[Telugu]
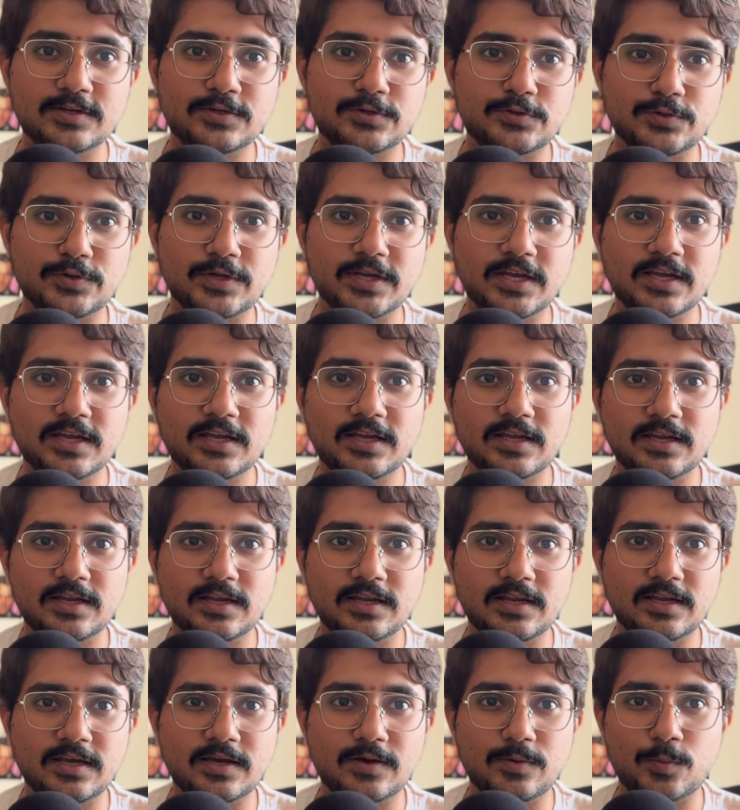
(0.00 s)
టుడే
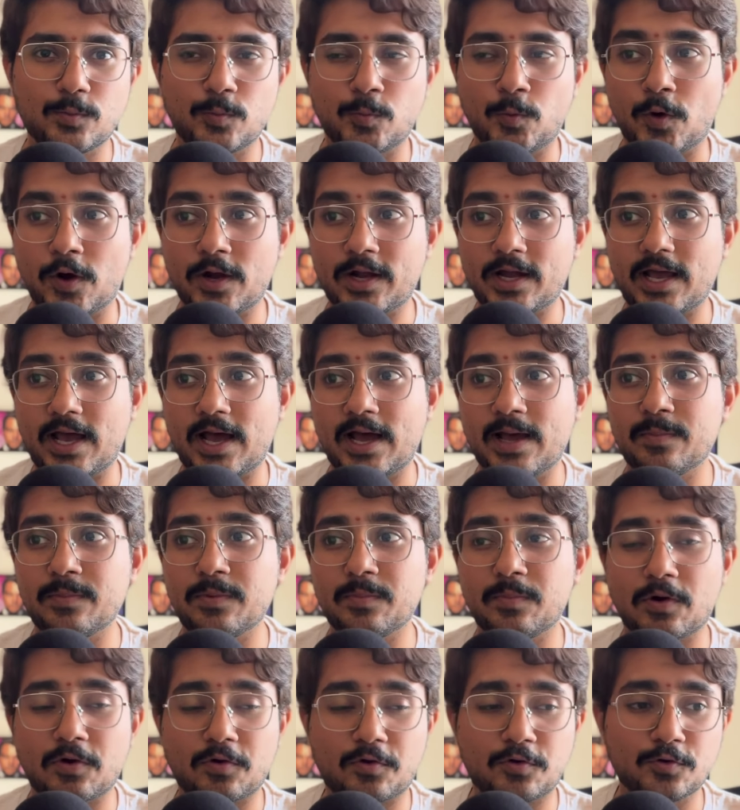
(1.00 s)
వాట్ ఐఎమ్
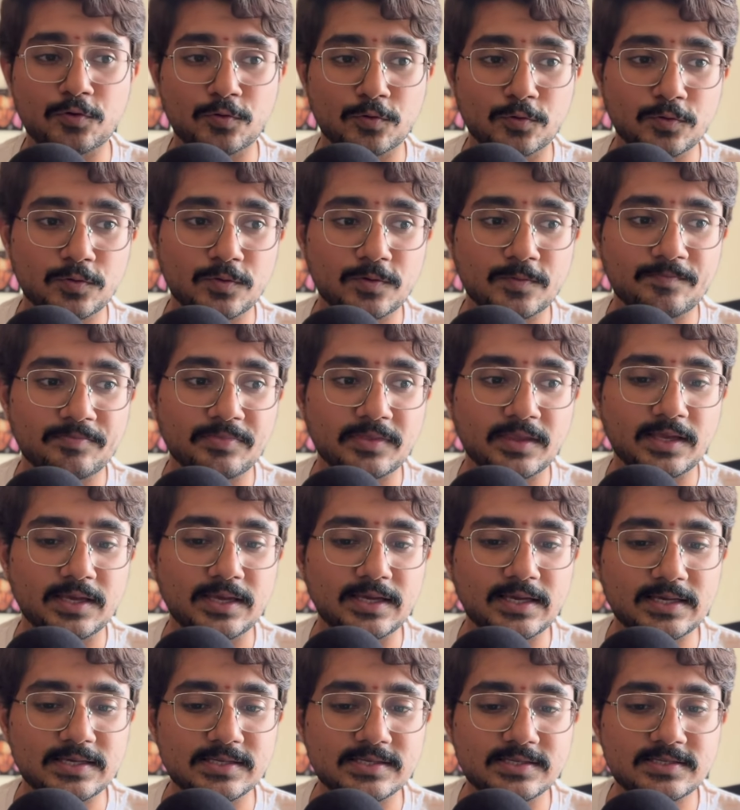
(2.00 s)
అబౌట్ టు డూ
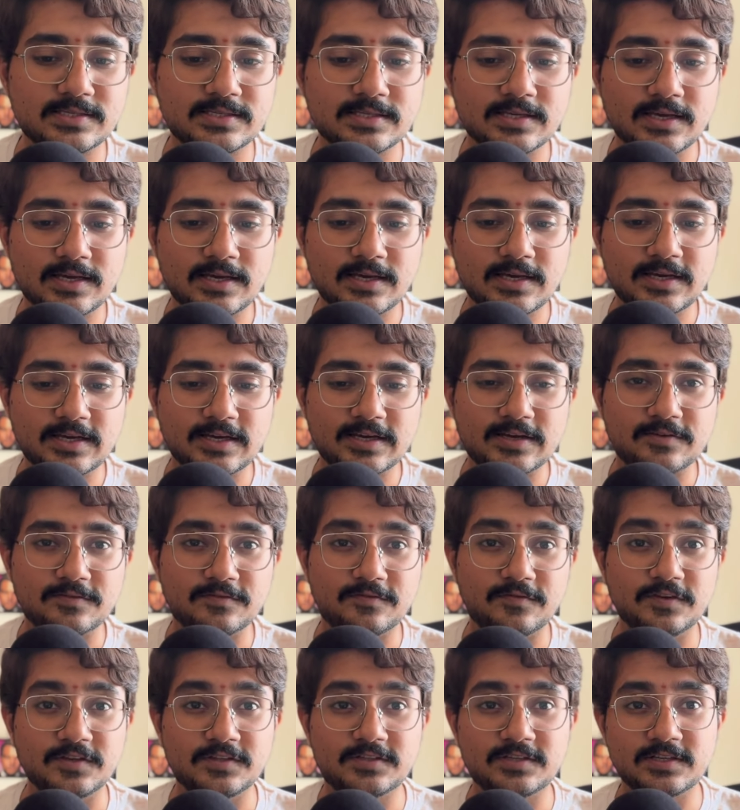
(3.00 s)
ఈజ్
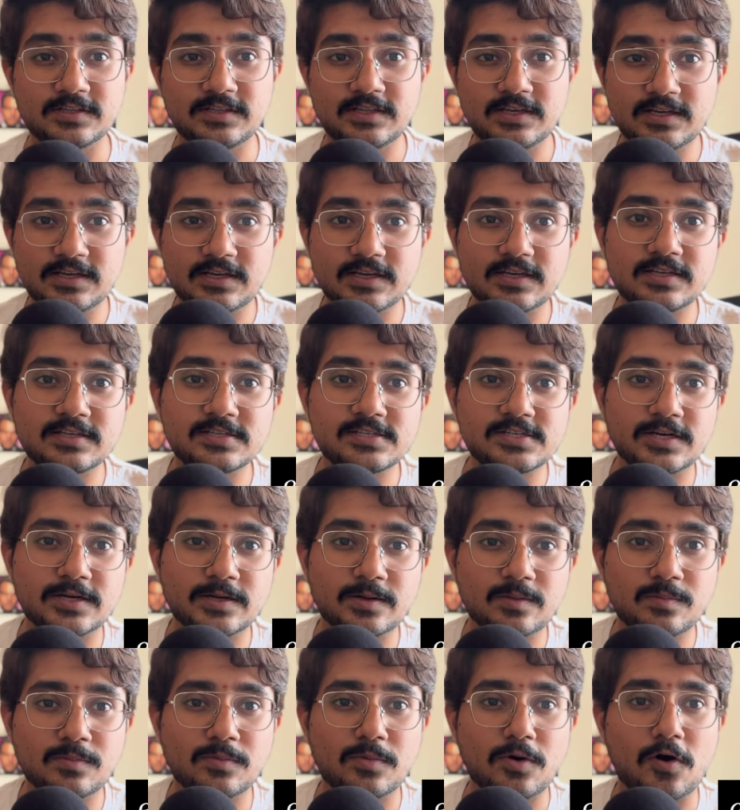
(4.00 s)

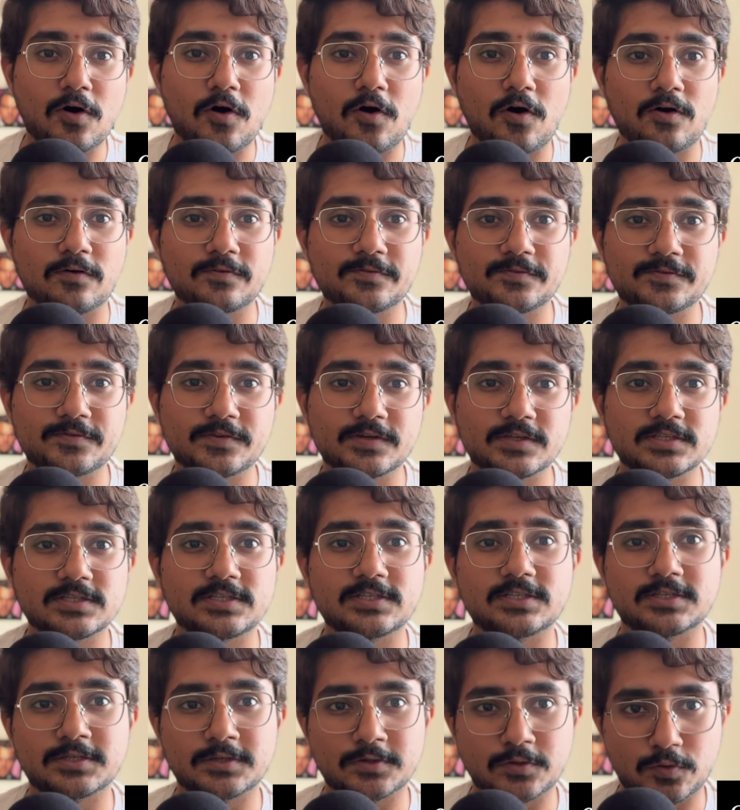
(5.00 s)
విశదీకరించడం ఆఫ్
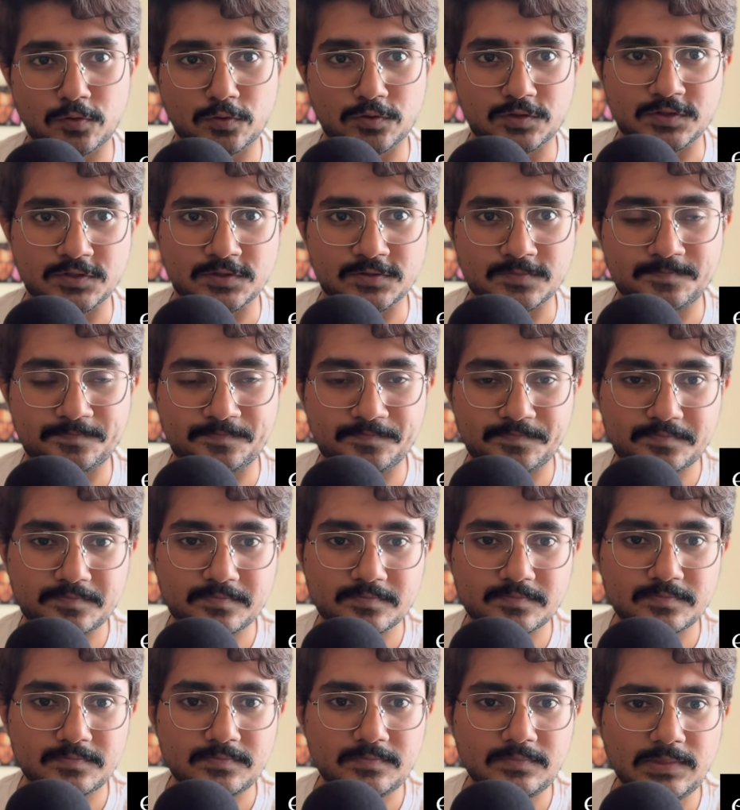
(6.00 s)
సర్టన్ కోర్ట్స్
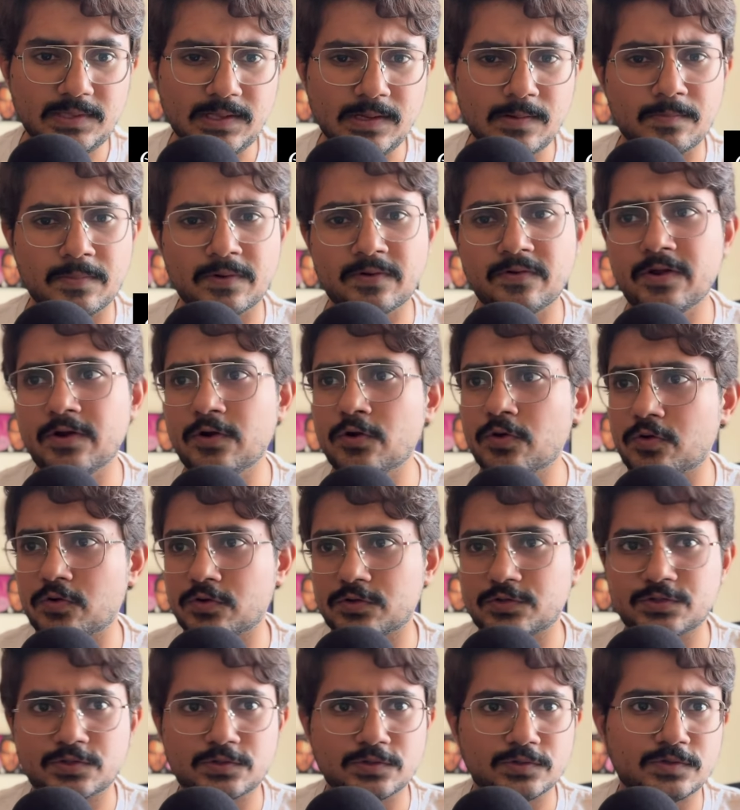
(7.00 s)
మనం ఎన్నో
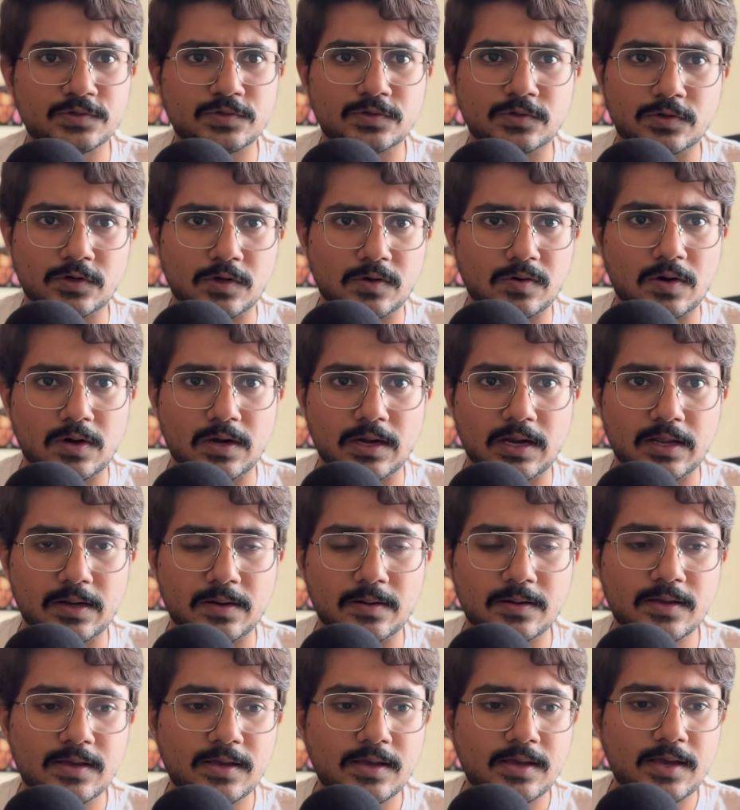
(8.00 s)
కోట్స్ చూస్తూ ఉంటాం ఆన్లైన్
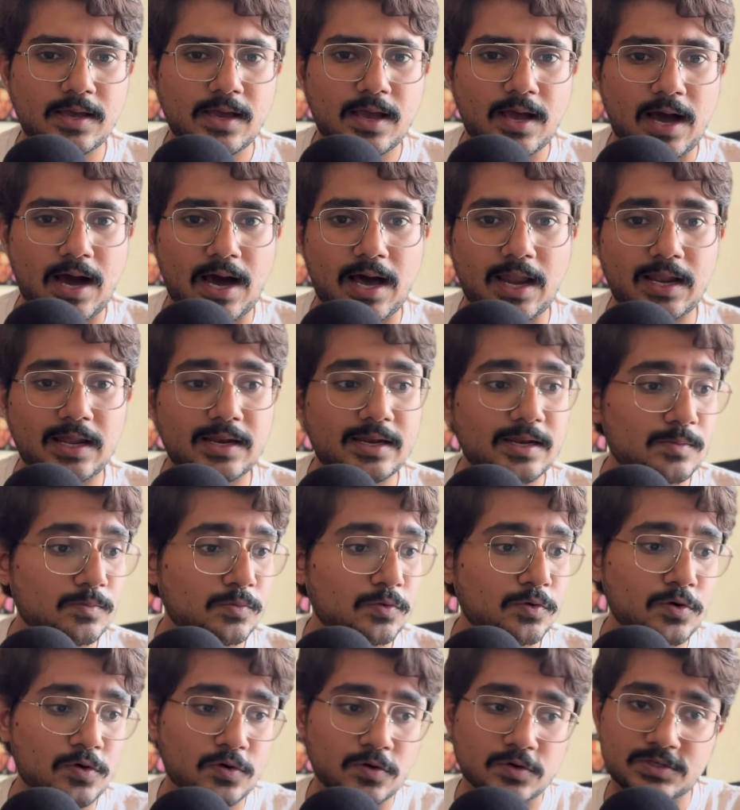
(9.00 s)
అలా నేను
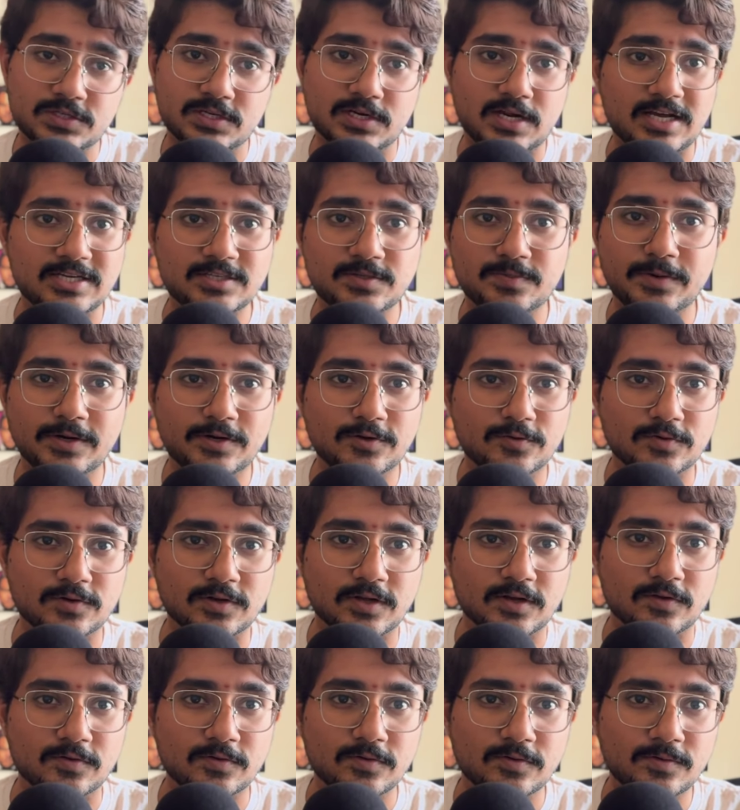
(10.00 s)
మూడు కోట్స్ రాసి
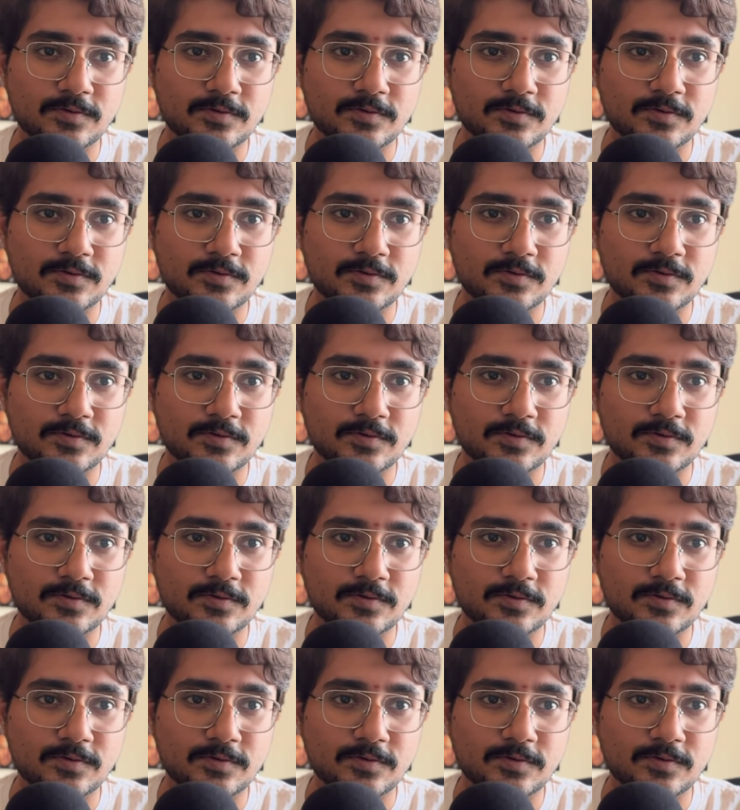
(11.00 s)
పెట్టుకున్నాను